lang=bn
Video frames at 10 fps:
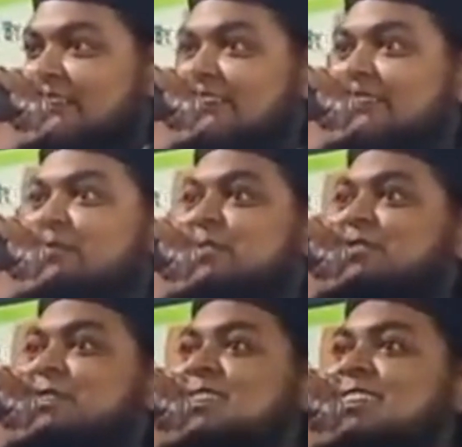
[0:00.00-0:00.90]
ওই
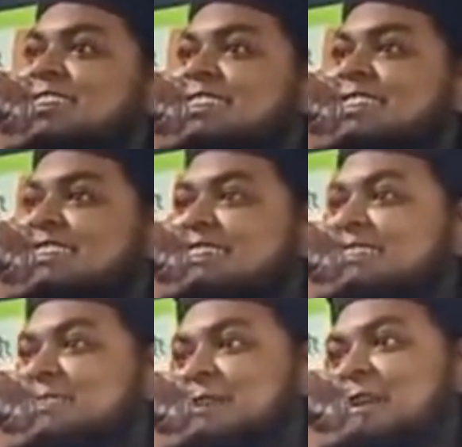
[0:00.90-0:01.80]
মুসল্লি
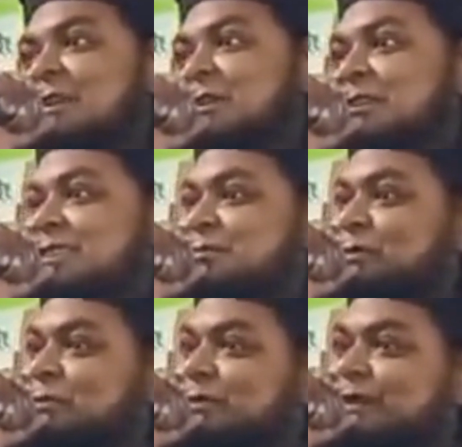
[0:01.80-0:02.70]
তোরা গলতে
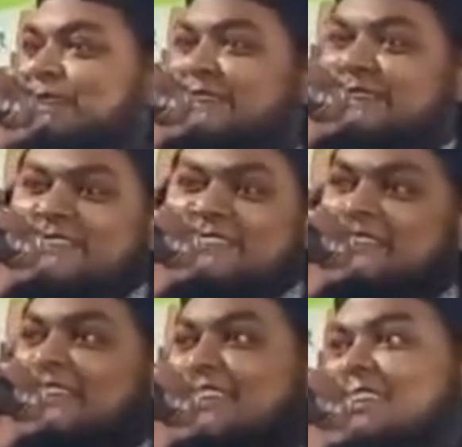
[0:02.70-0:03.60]
ববি
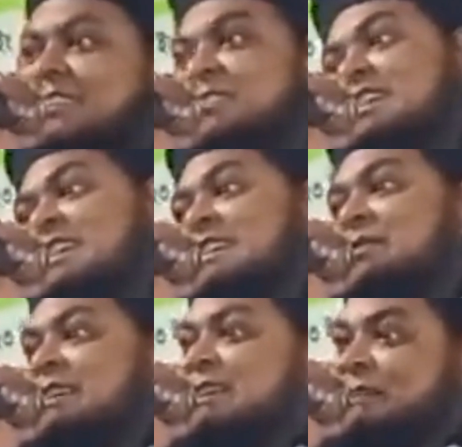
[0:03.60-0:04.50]
নাইলে কিন্তু সান্ডে
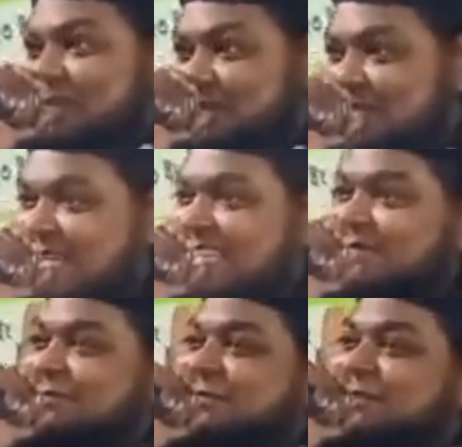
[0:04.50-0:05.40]
ভান্ডে কলোজ করে
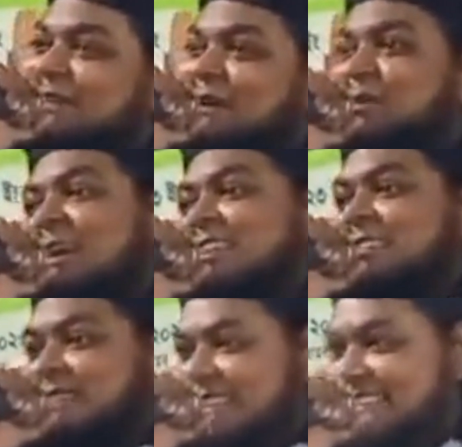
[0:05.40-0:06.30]
দিব কয়া
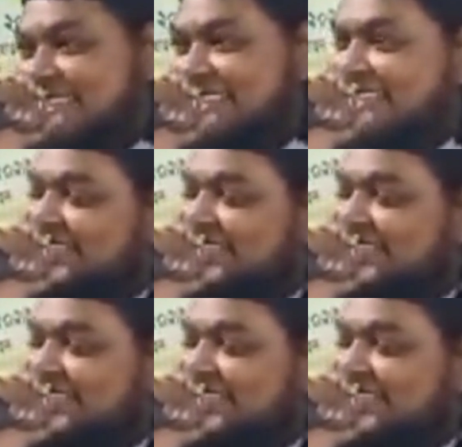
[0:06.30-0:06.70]
দিবাল আছি